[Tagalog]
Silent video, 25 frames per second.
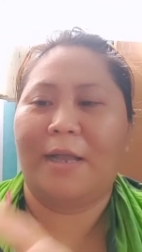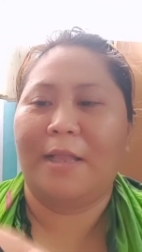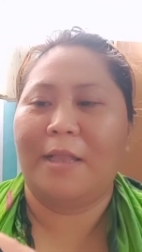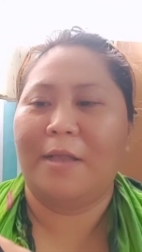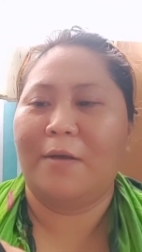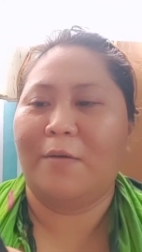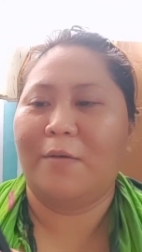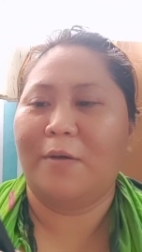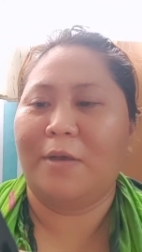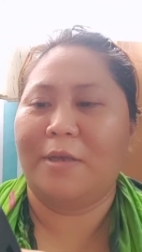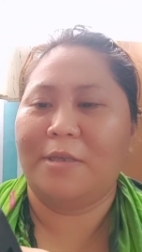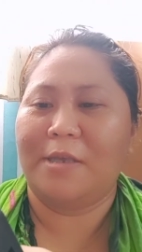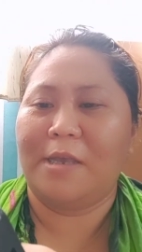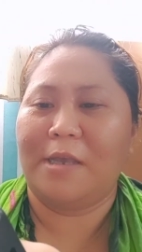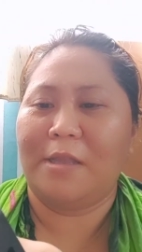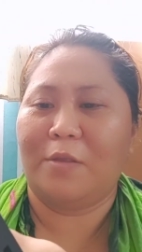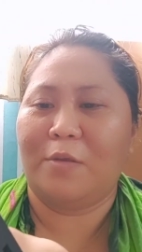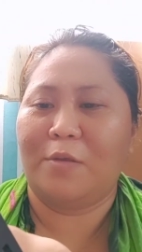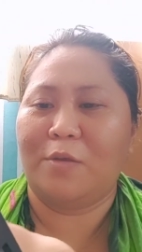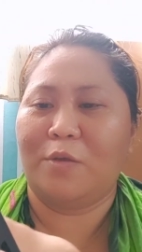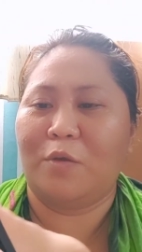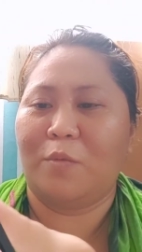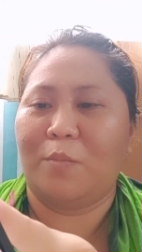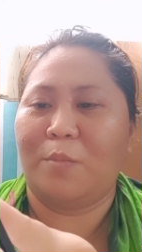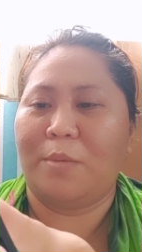Akala ko kasi
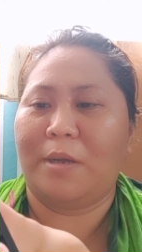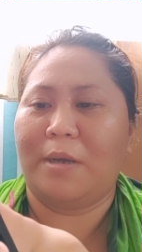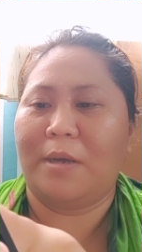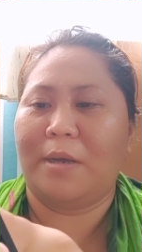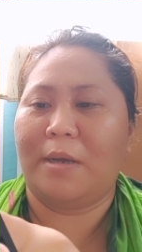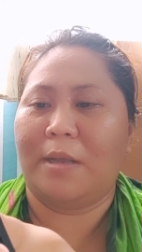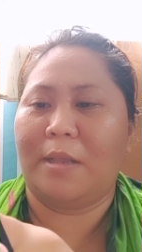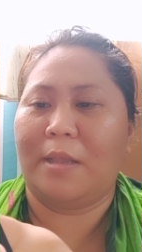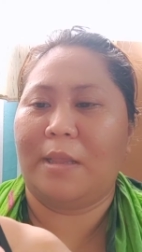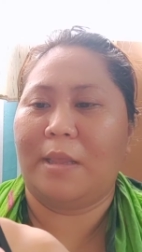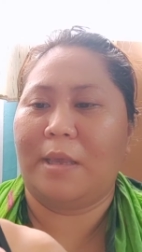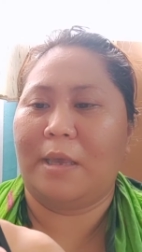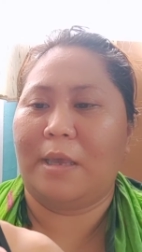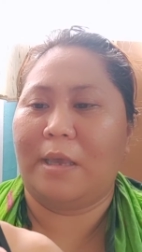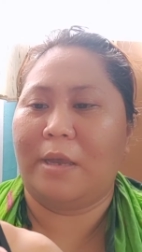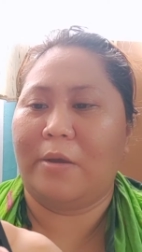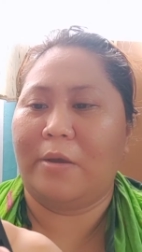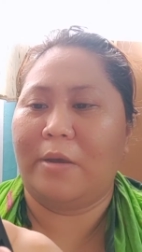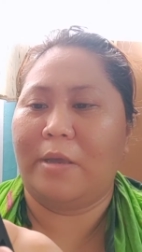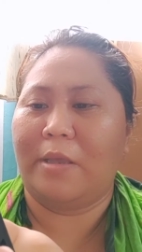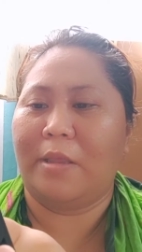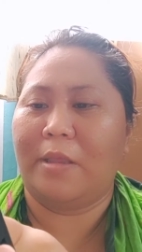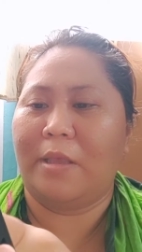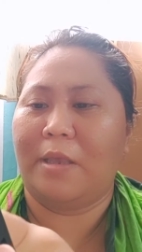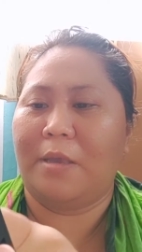ito sobrang
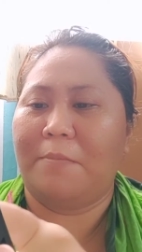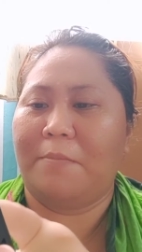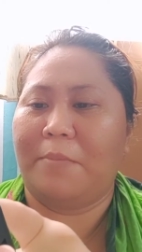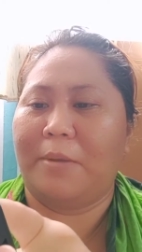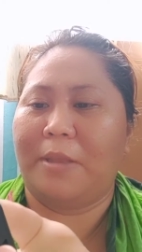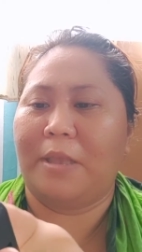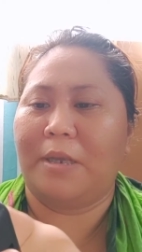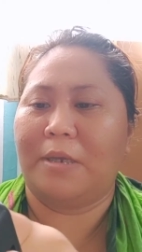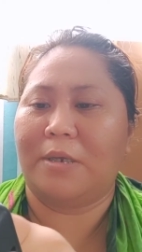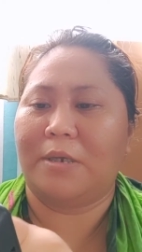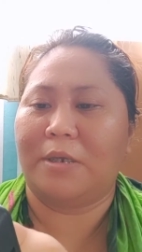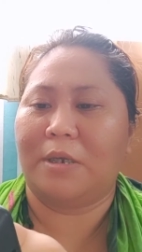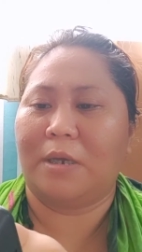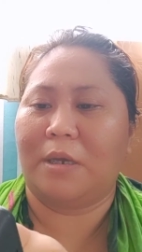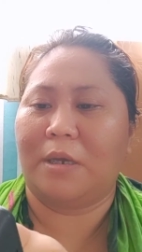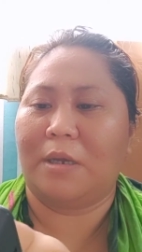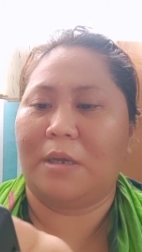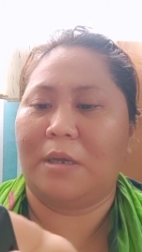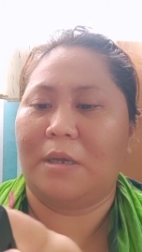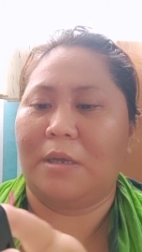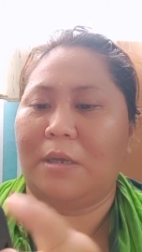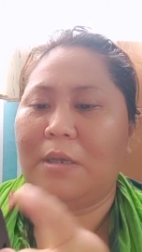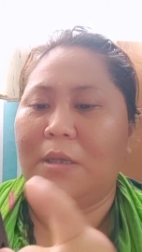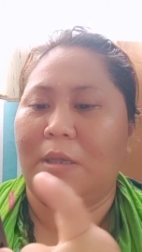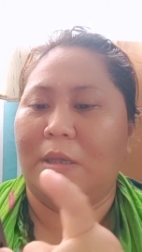clear. Hindi pala siya
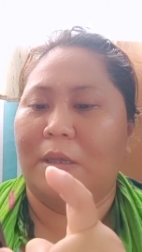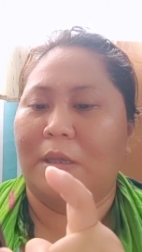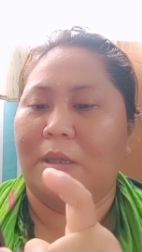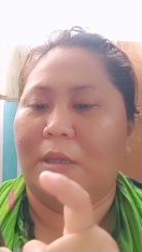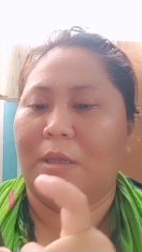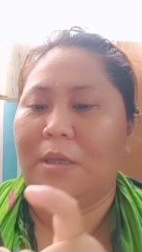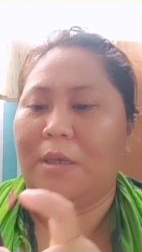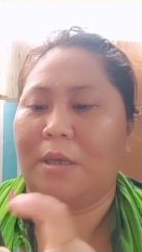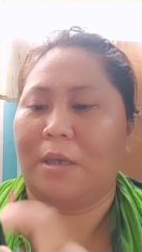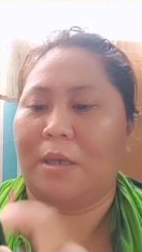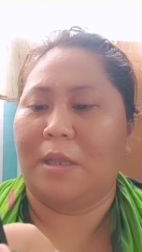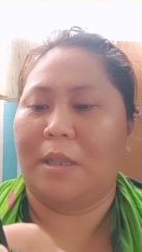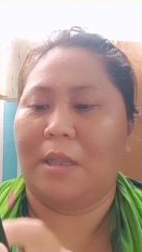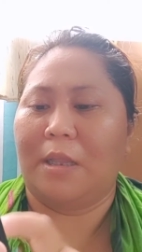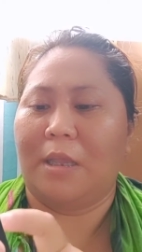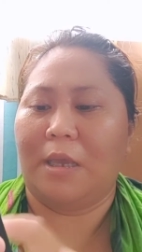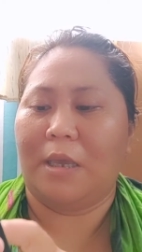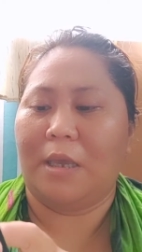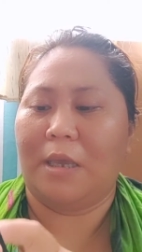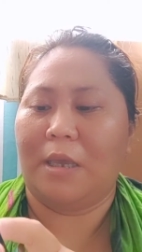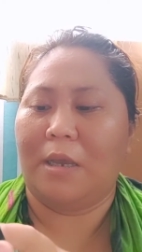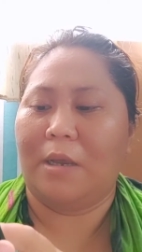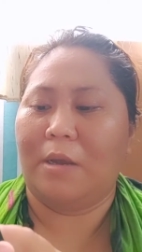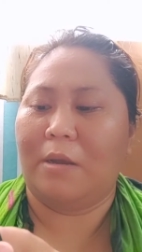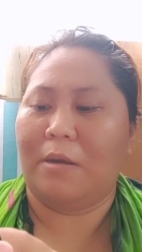
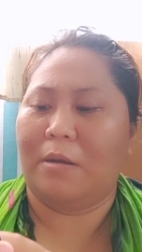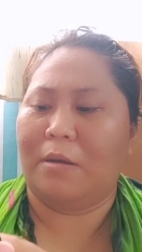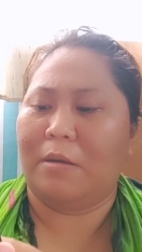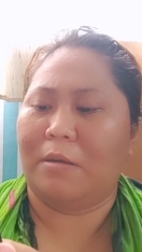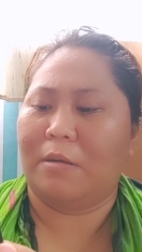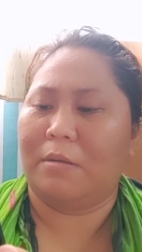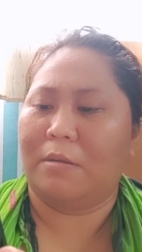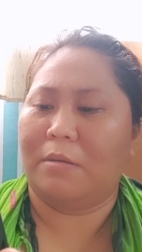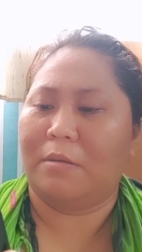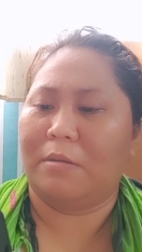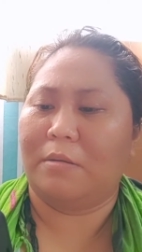clear.